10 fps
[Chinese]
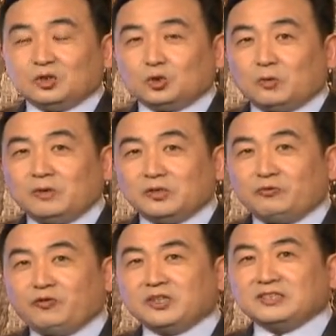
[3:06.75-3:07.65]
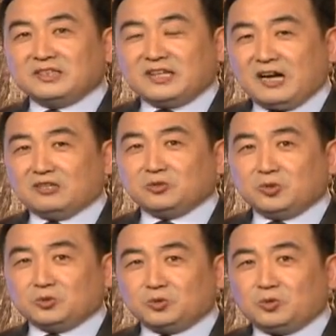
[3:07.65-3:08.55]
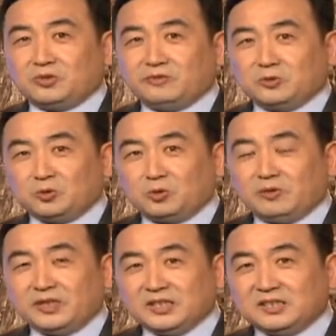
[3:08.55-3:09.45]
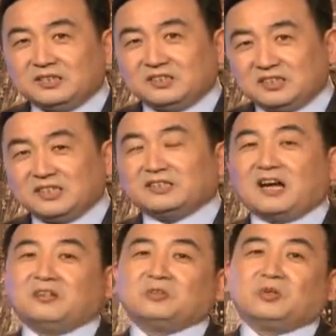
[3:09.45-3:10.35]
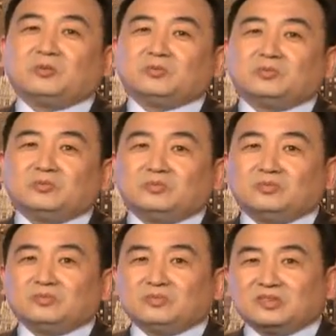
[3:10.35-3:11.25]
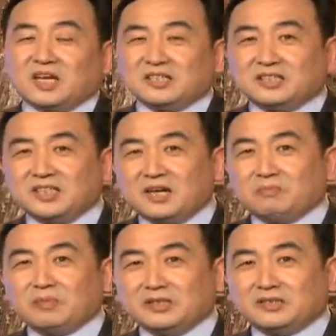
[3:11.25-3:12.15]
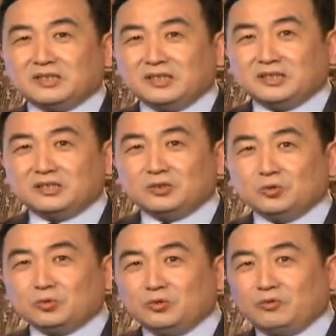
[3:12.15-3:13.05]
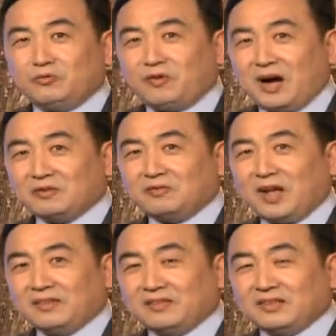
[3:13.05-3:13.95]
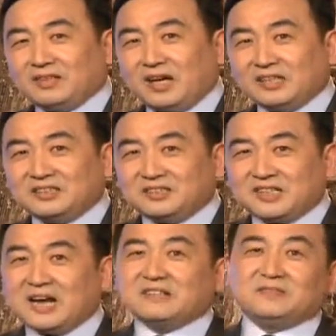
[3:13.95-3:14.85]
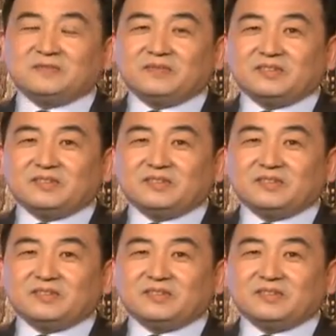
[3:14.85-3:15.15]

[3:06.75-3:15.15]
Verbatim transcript: 作为疯子哪儿都有，作为恶人哪儿都有，但是枪本身你是用于防范还是杀人？